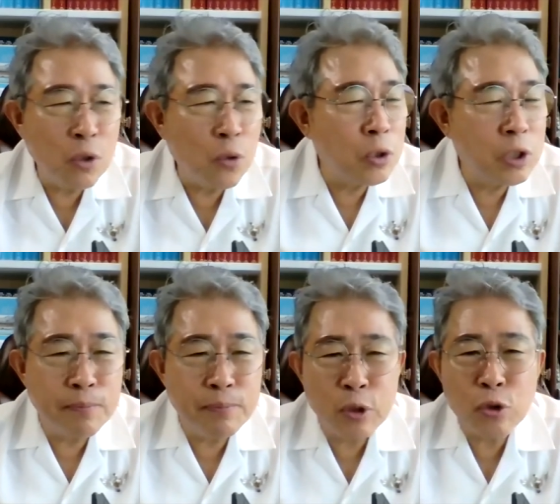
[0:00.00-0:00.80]
요거
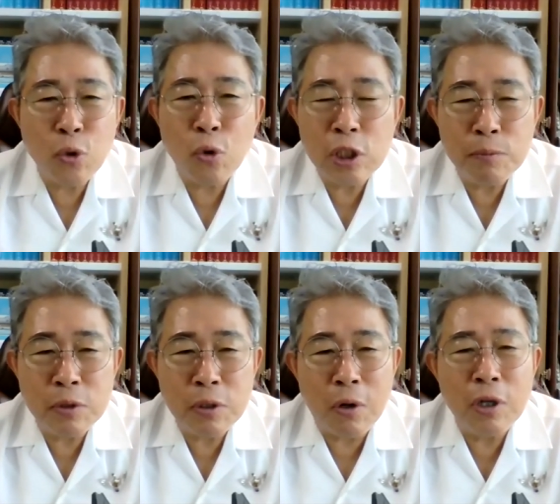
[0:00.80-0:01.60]
찝적, 저거
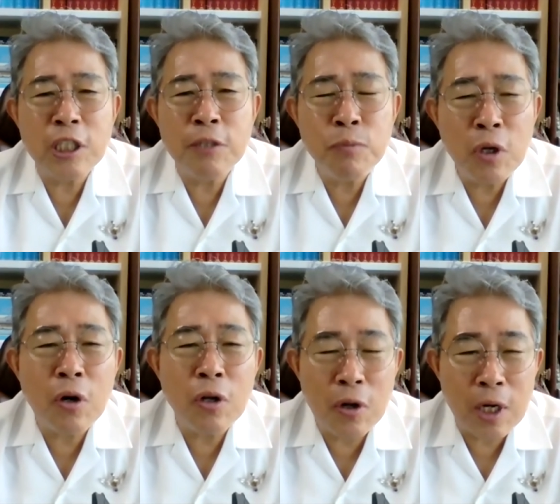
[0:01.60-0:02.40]
찝적 거의 10년
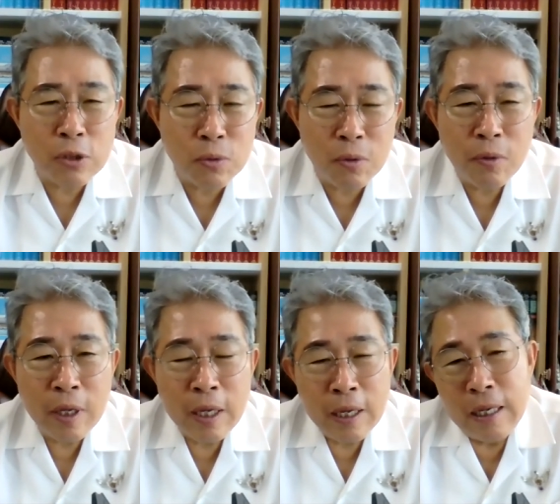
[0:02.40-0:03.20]
걸려가지고
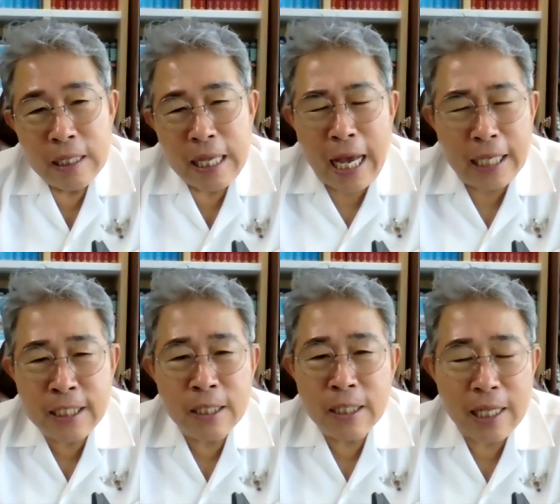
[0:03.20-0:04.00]

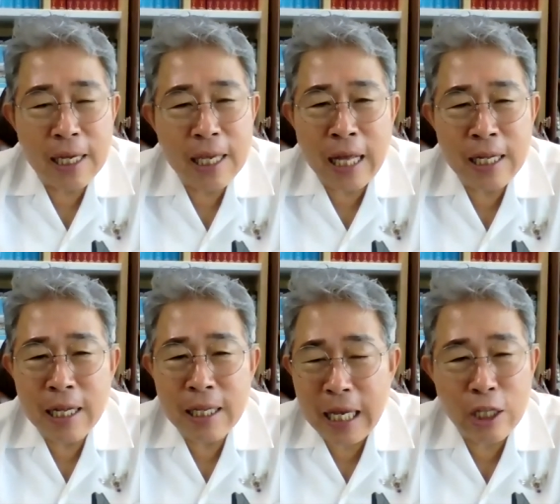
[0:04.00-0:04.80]
다시는 다단계 안
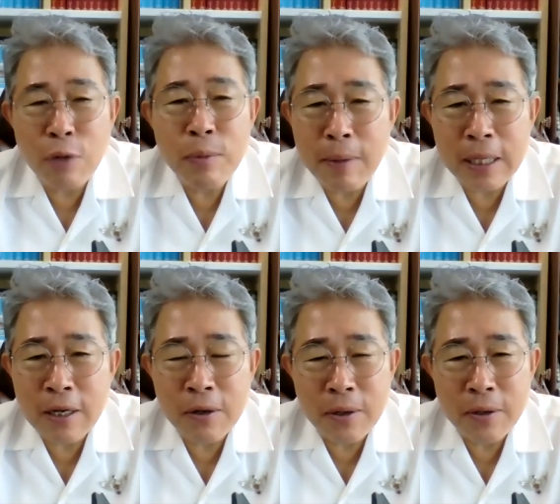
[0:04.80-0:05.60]
하려다가 애터미를
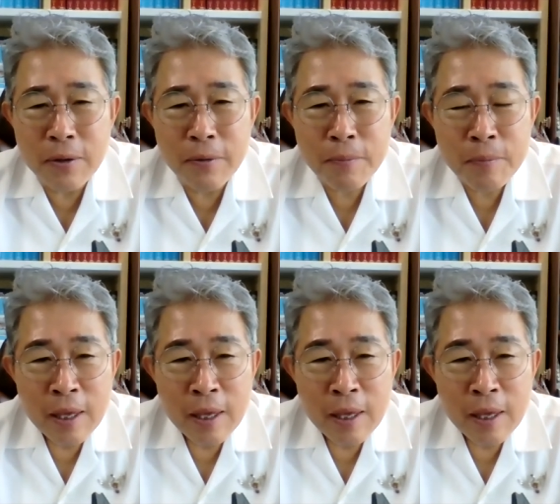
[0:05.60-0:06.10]
만난 거예요.